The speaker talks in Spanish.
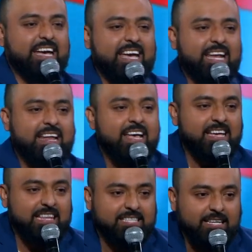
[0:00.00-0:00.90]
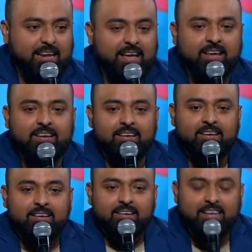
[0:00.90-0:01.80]
a Él y decirle,
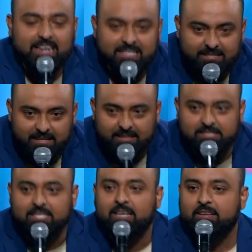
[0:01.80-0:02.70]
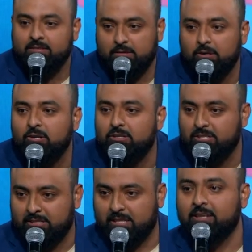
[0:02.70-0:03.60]
Gracias
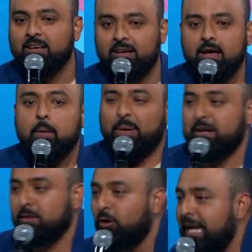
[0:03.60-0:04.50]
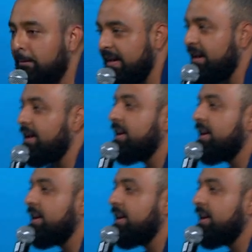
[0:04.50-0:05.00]
Dios. Perdóname